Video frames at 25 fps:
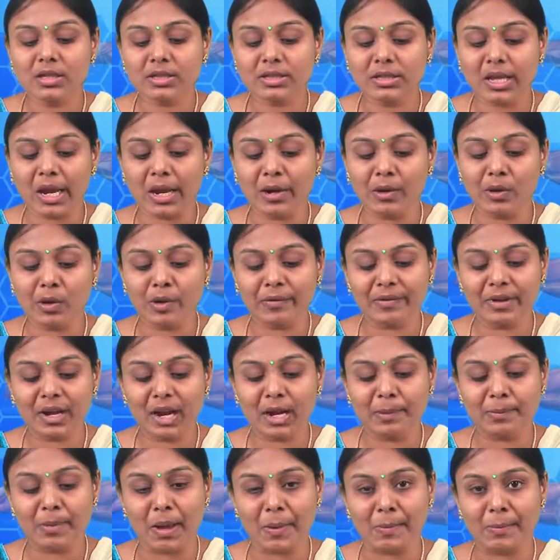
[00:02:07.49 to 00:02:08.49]

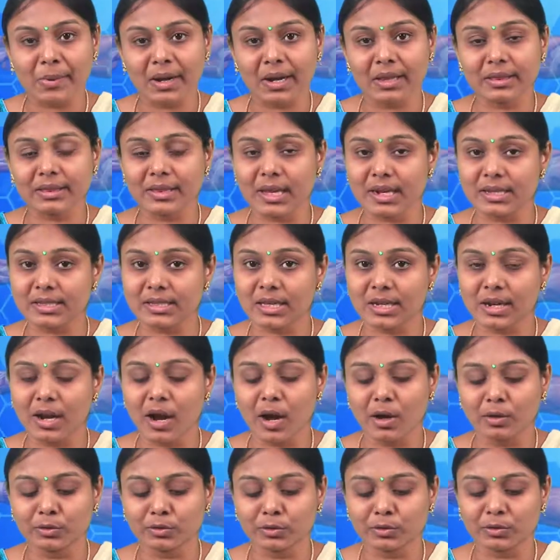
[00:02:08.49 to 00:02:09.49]
సైనోవియల్ మెంబ్రెయిన్ దలసరిగా
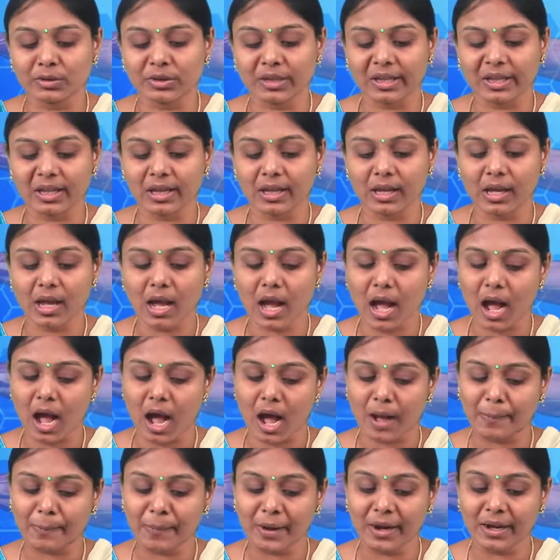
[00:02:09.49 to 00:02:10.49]
అవుతుంది
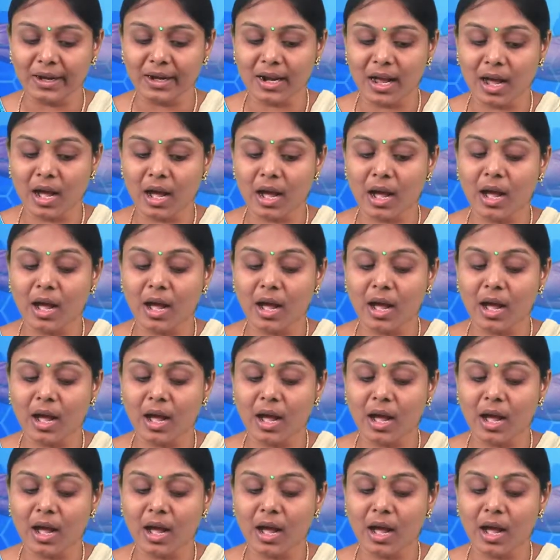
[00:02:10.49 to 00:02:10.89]
ఆ పైన